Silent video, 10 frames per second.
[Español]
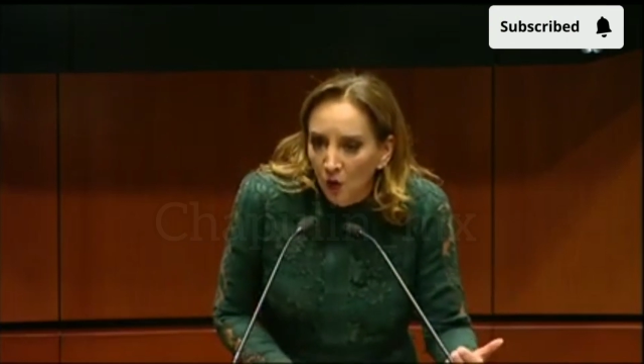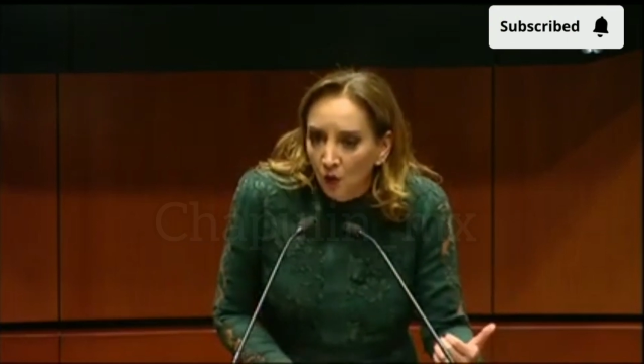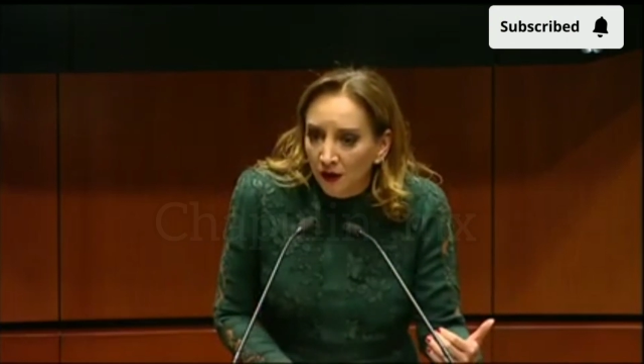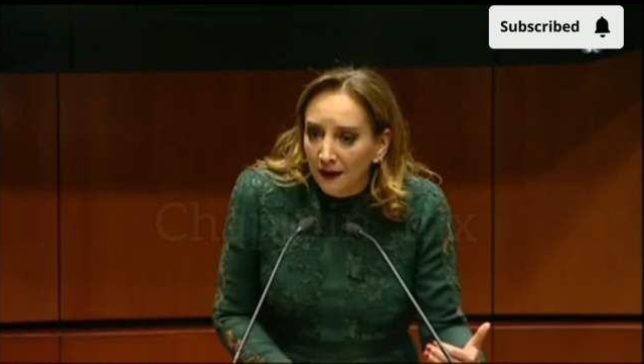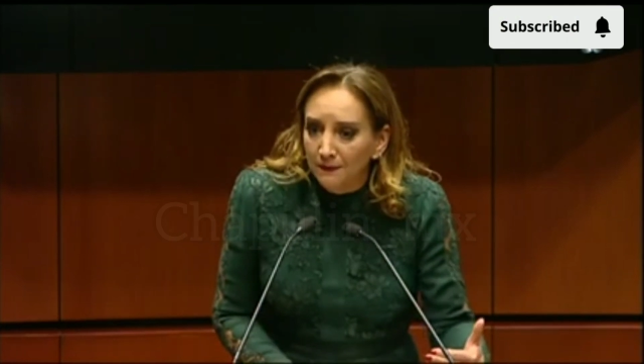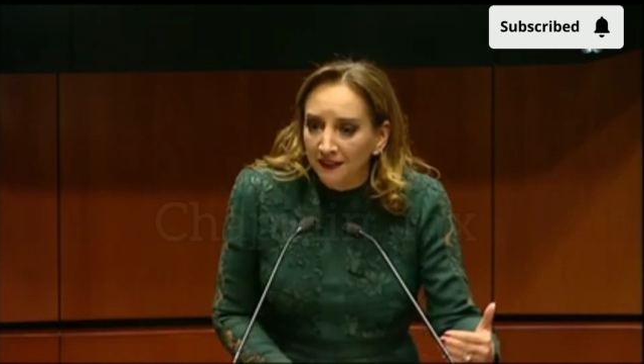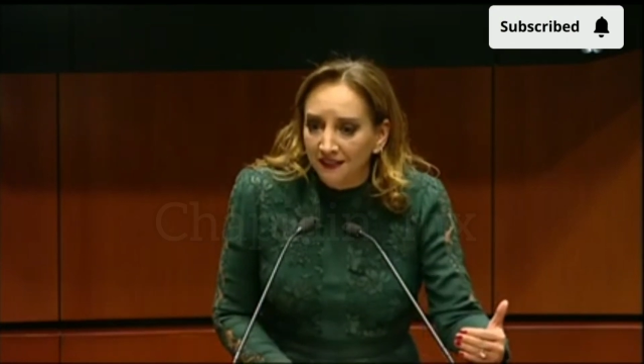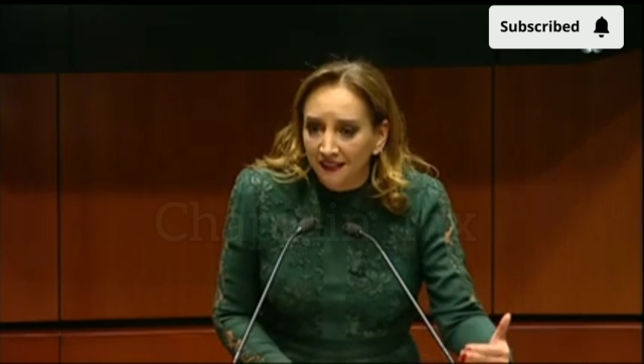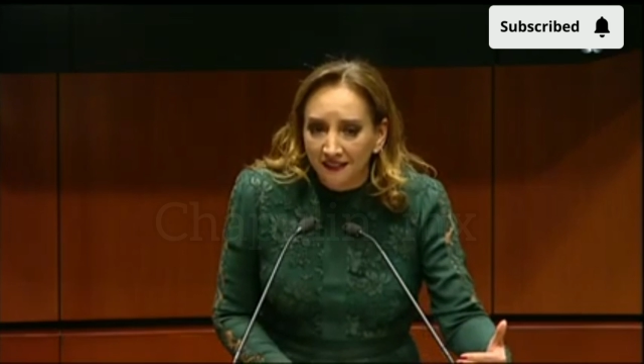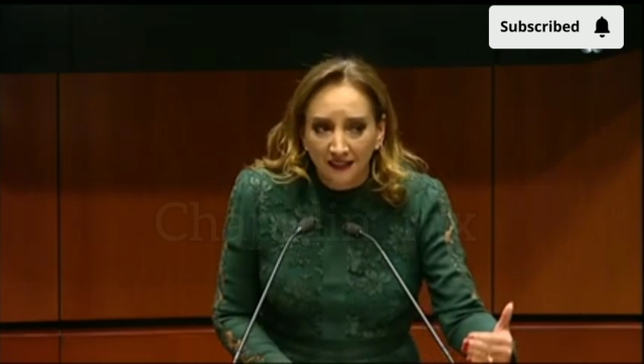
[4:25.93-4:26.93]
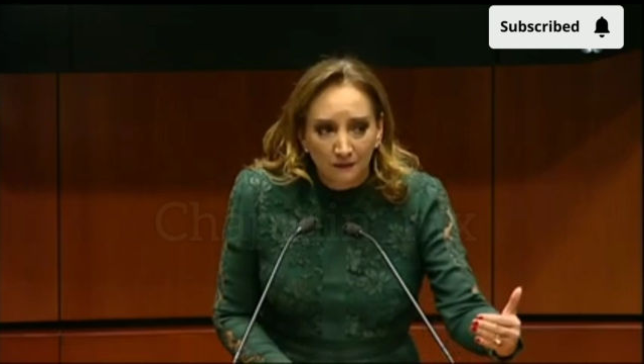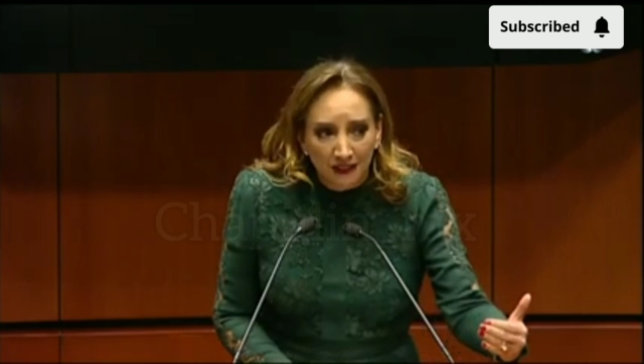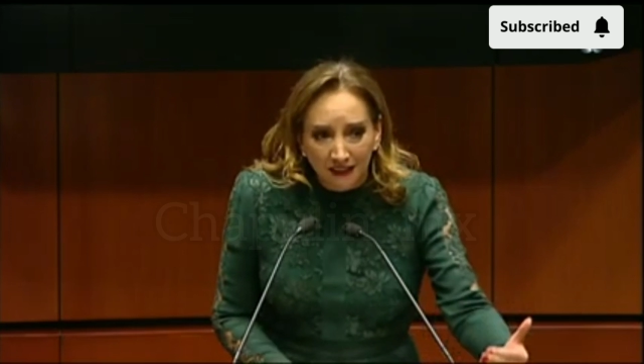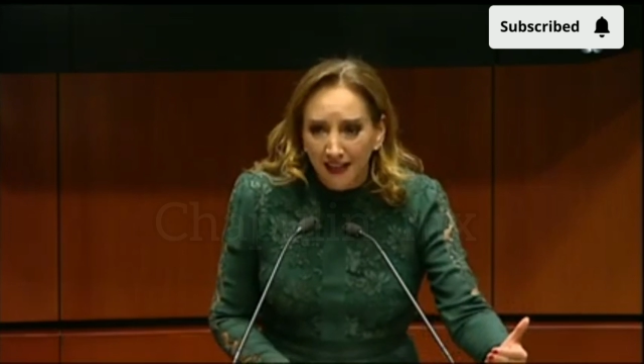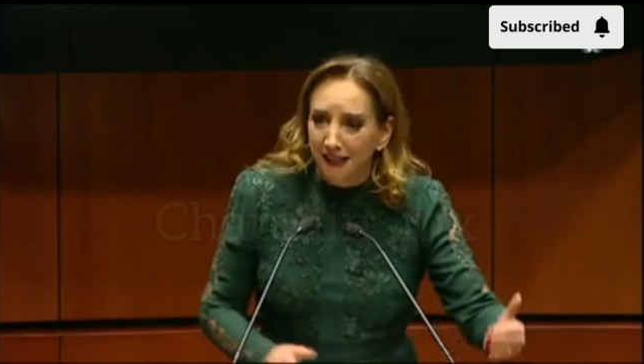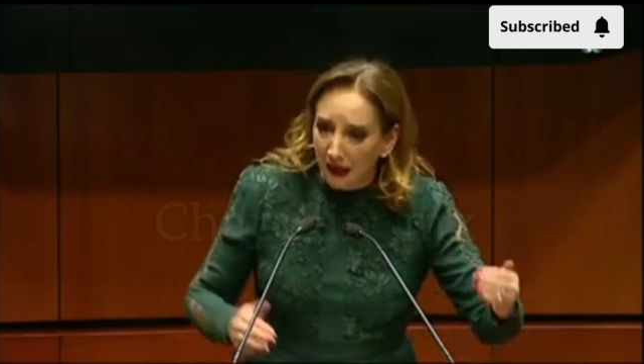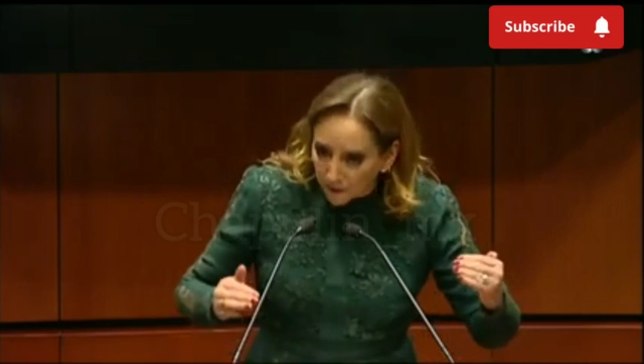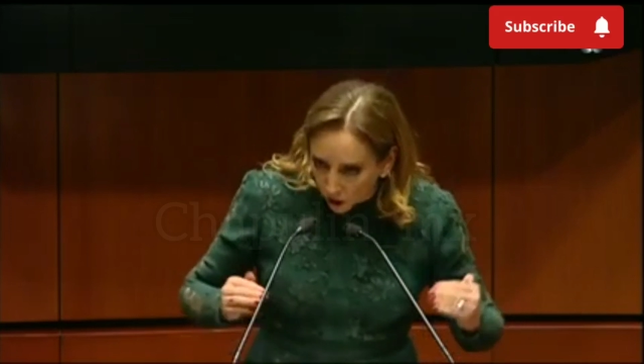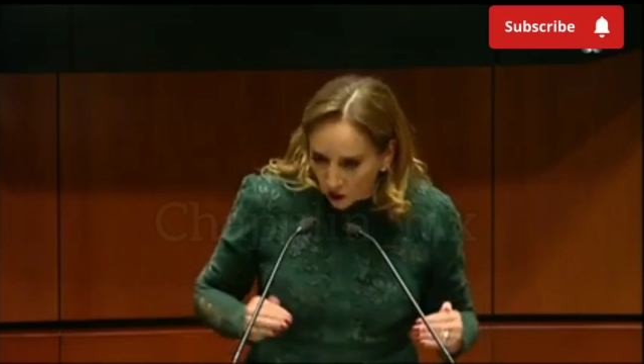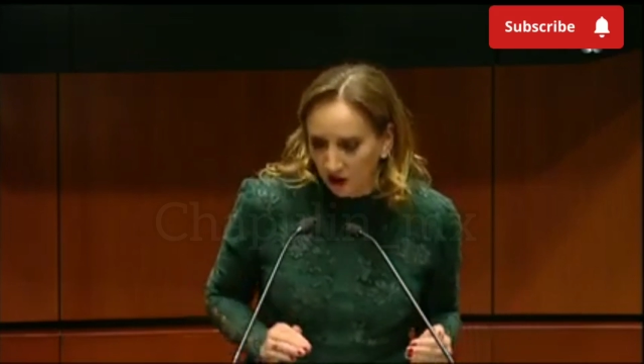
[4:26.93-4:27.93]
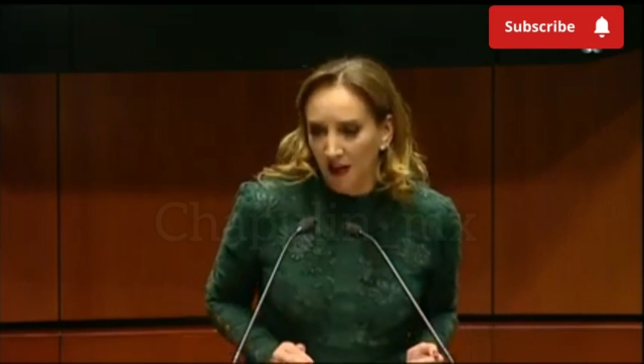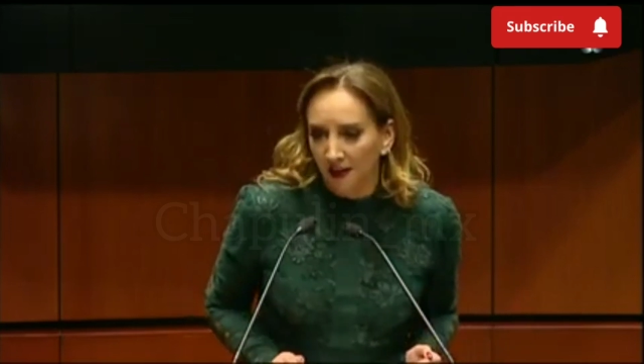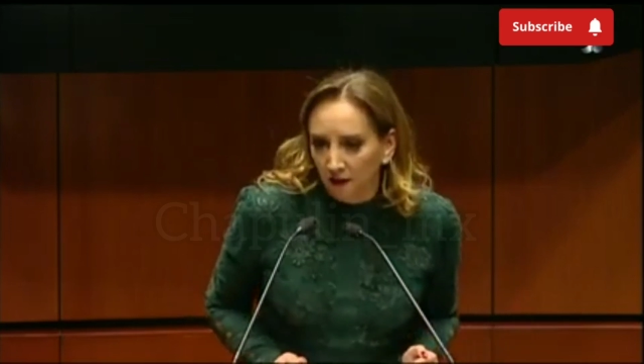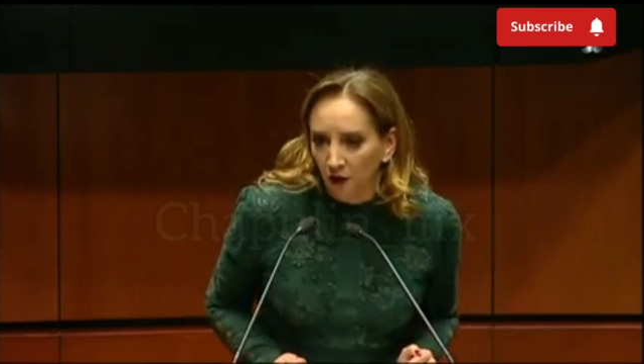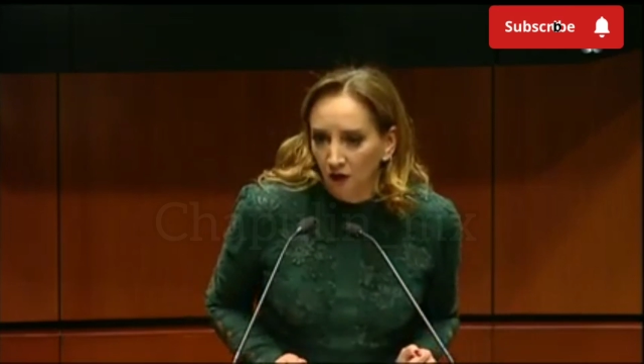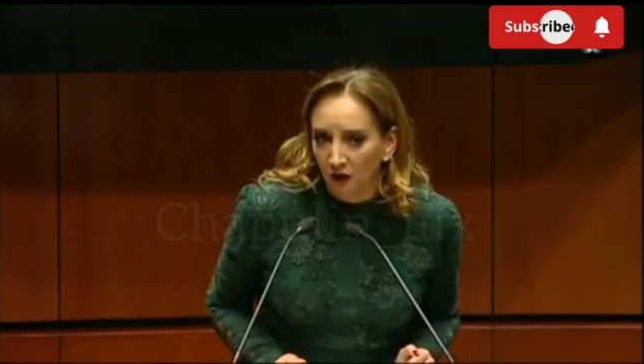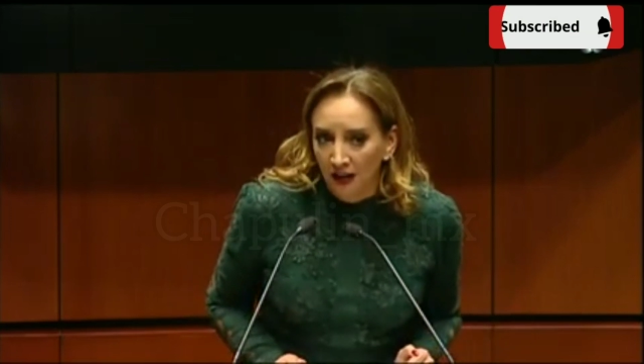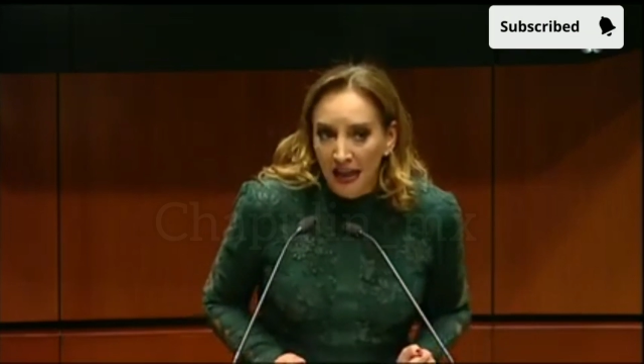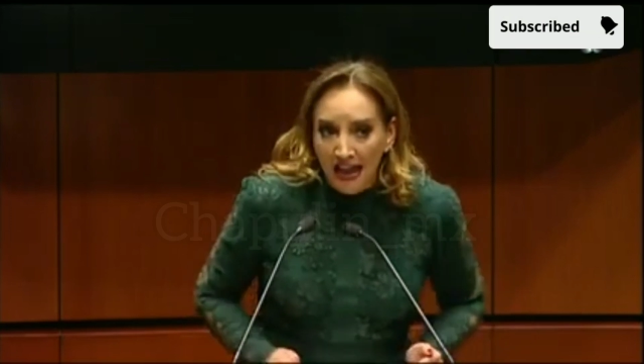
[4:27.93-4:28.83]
una presencia militar, que por cierto